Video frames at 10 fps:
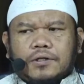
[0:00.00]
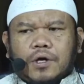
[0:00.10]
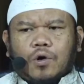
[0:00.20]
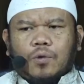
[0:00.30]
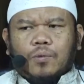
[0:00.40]

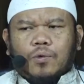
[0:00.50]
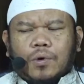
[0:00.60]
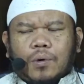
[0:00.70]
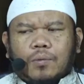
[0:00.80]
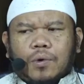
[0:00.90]
saum
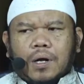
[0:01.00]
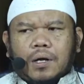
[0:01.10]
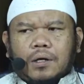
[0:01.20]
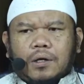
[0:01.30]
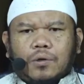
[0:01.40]
dua
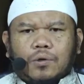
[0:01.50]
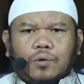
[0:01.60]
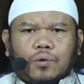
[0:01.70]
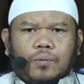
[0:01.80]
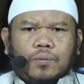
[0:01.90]
bulan itu
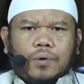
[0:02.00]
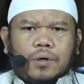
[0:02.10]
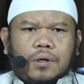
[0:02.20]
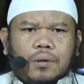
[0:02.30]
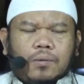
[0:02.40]

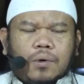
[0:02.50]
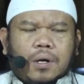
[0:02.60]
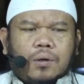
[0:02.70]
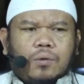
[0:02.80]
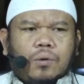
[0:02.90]
umpam di
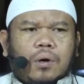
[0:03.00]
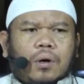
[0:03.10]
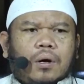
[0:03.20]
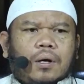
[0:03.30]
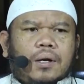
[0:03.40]
bulan
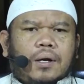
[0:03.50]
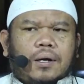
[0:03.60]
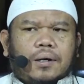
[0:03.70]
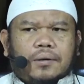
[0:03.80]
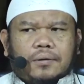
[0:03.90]
Dzulqa'dah
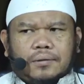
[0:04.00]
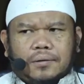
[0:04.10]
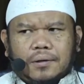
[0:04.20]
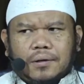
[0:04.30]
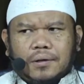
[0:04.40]

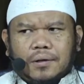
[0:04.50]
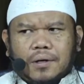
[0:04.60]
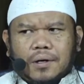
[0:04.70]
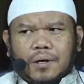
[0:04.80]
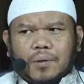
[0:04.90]

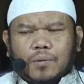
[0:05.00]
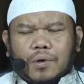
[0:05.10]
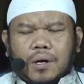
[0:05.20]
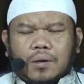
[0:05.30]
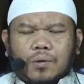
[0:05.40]

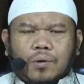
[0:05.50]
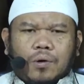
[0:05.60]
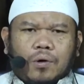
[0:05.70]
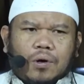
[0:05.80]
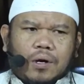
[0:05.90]
bulan
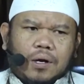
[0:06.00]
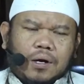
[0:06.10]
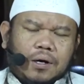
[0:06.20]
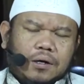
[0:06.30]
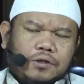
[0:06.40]

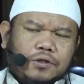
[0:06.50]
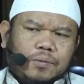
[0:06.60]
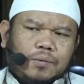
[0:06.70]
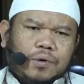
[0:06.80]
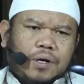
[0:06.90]
Dzulqa'dah
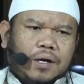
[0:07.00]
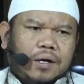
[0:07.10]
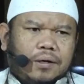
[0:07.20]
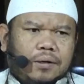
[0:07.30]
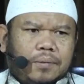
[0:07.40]

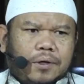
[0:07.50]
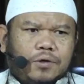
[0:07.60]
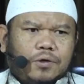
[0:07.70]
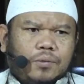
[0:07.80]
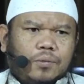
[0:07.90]
sebulan
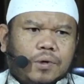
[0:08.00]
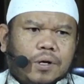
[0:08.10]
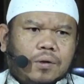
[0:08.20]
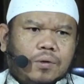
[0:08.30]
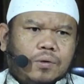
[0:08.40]
masuk
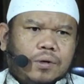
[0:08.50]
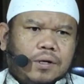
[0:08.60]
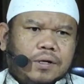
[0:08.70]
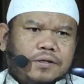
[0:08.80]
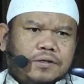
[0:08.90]
bulan
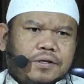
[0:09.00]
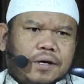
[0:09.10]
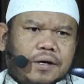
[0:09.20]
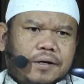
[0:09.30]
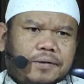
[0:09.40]
Dzulhijjah